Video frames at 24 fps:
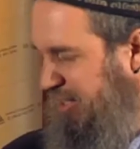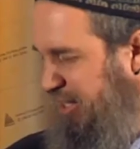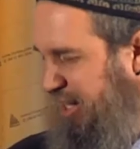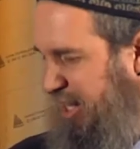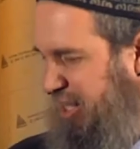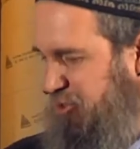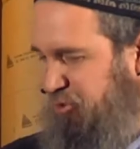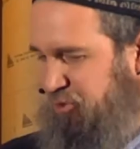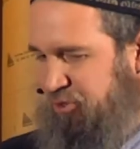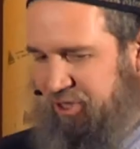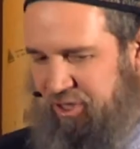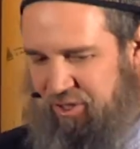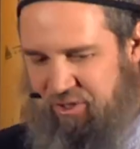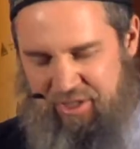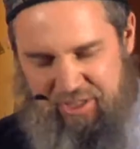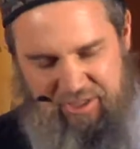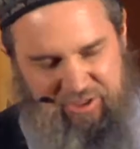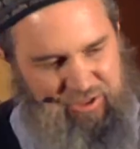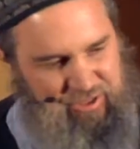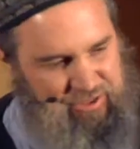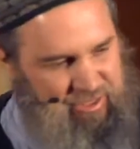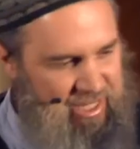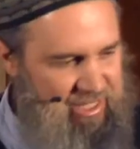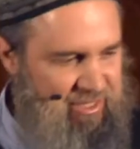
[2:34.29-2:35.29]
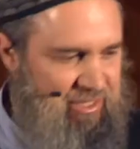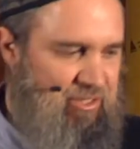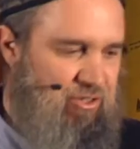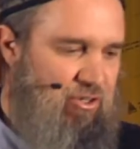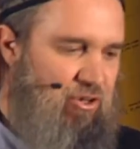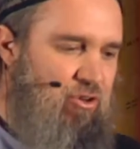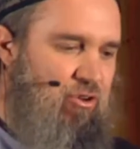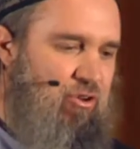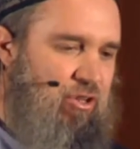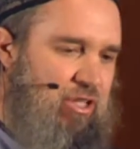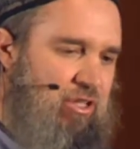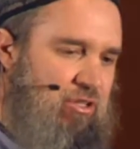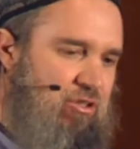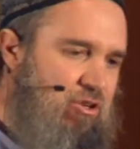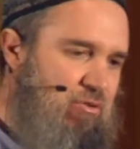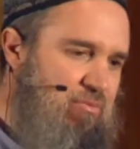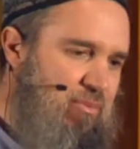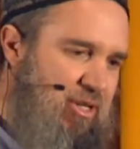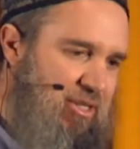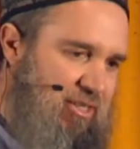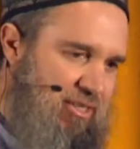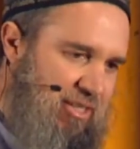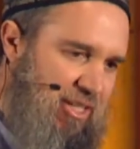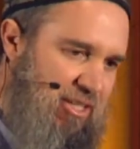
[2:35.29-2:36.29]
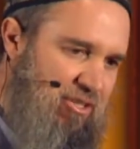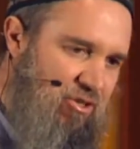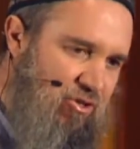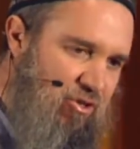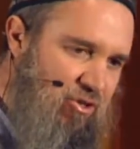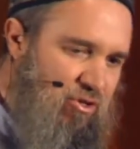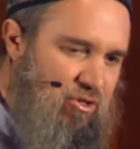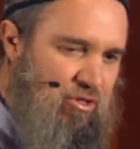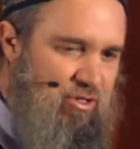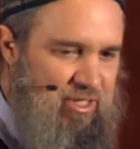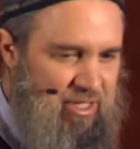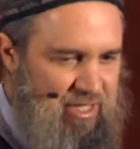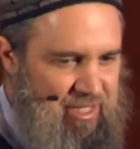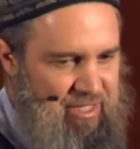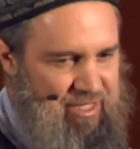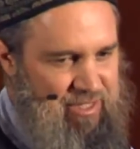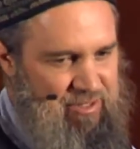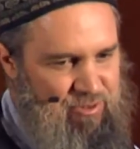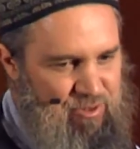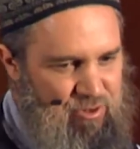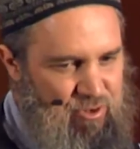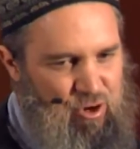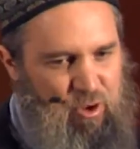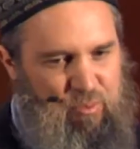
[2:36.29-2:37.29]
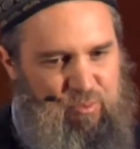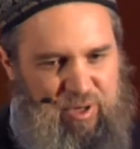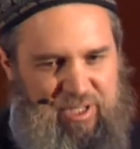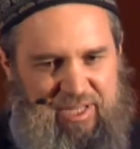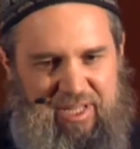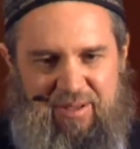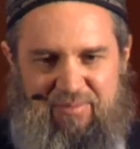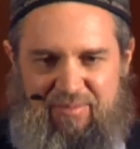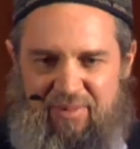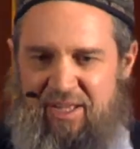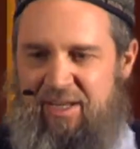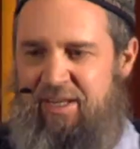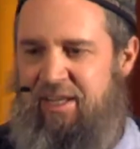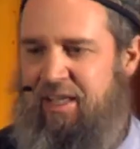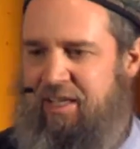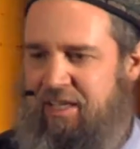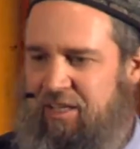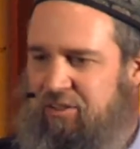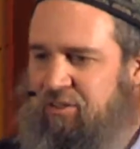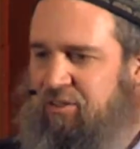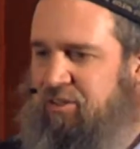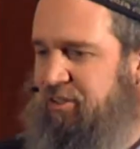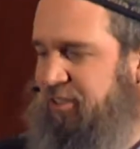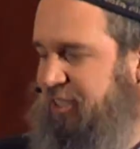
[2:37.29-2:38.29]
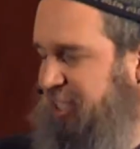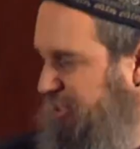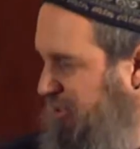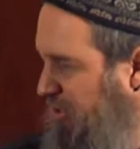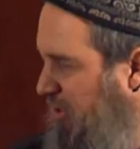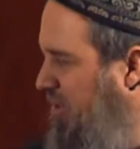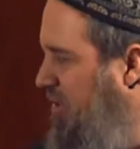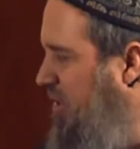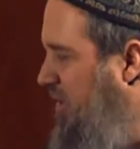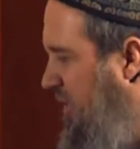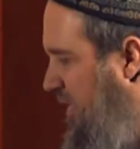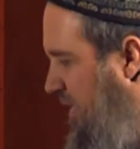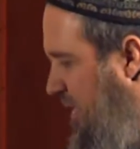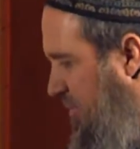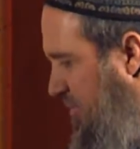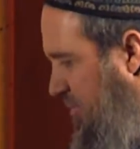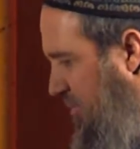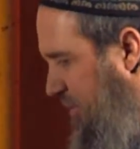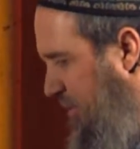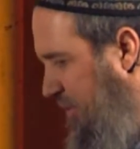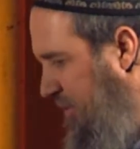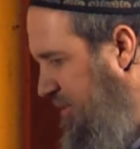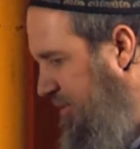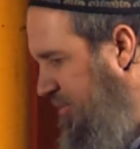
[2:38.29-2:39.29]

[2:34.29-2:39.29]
traducidos en casi todos los idiomas, siendo uno de los poetas más leídos de todos los tiempos.